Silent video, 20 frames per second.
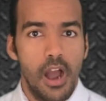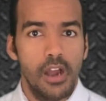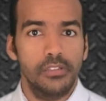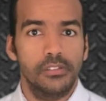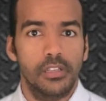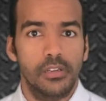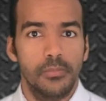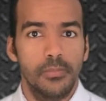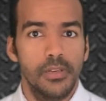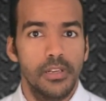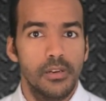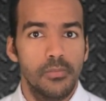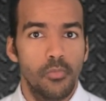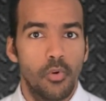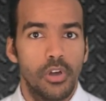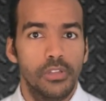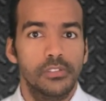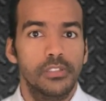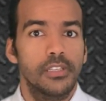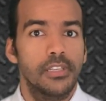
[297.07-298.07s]
اكتر من
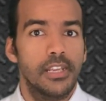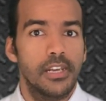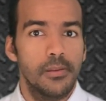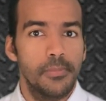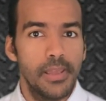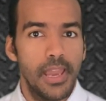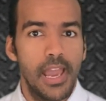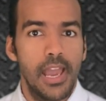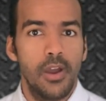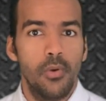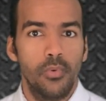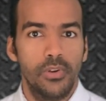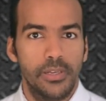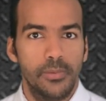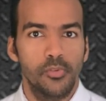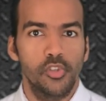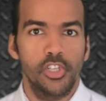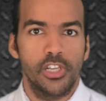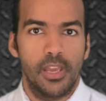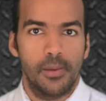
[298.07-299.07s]
المواطن اللي بيحاول
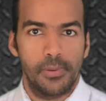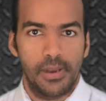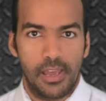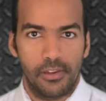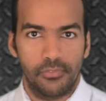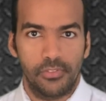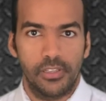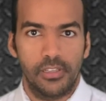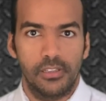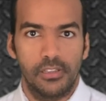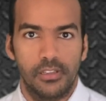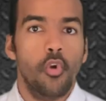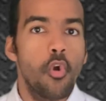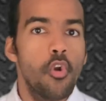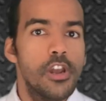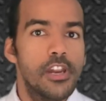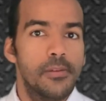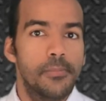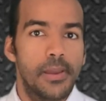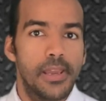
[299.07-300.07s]
يمشيها بالعافيه
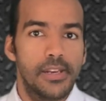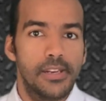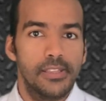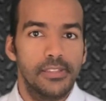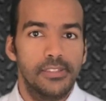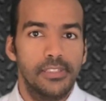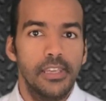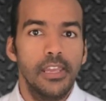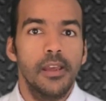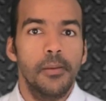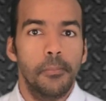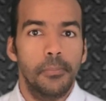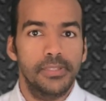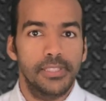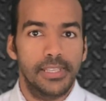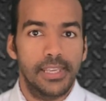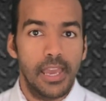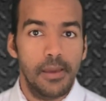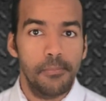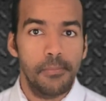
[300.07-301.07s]
كل البيانات دي
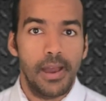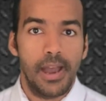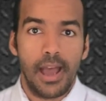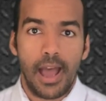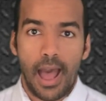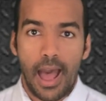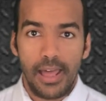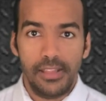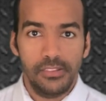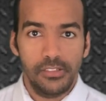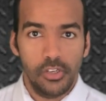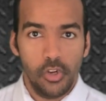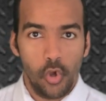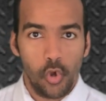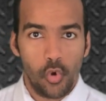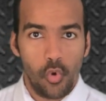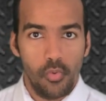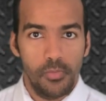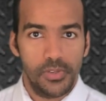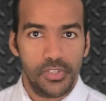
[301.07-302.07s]
بتتجمع عند
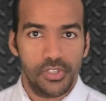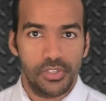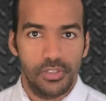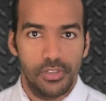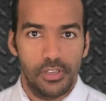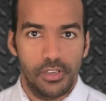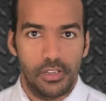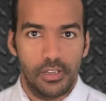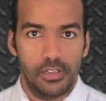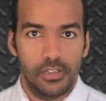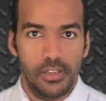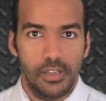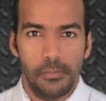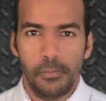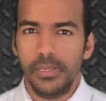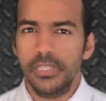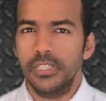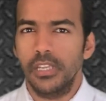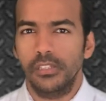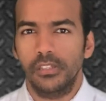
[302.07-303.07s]
الحكومه الصينيه
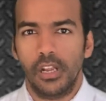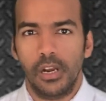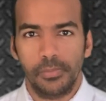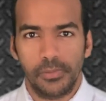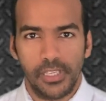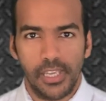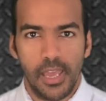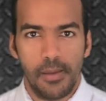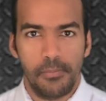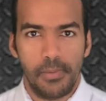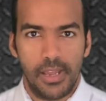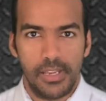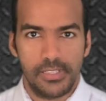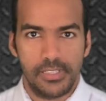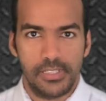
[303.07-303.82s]
بس يا ترى بتتجمع